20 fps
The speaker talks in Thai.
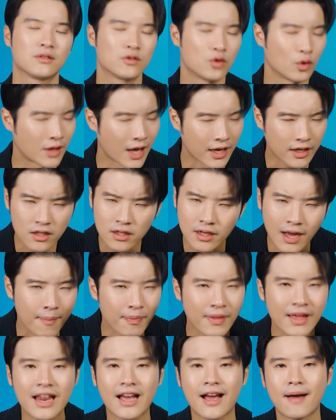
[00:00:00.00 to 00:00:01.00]
สุดท้ายก็คือ
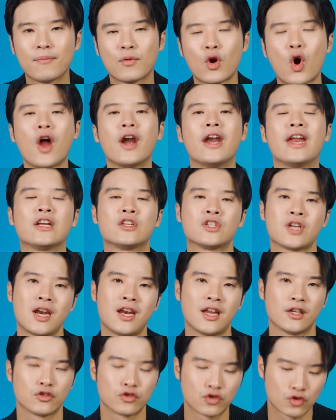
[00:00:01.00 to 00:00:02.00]
คำนี้แหละครับ connection
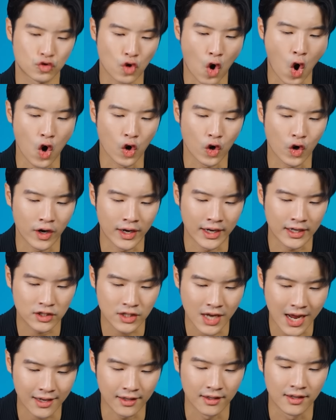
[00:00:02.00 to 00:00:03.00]
strong
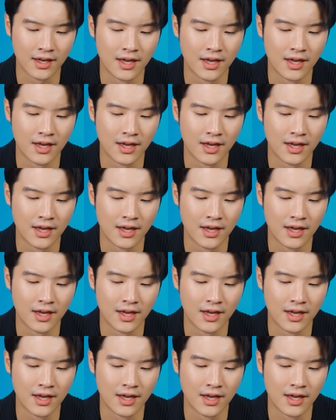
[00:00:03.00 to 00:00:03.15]
connection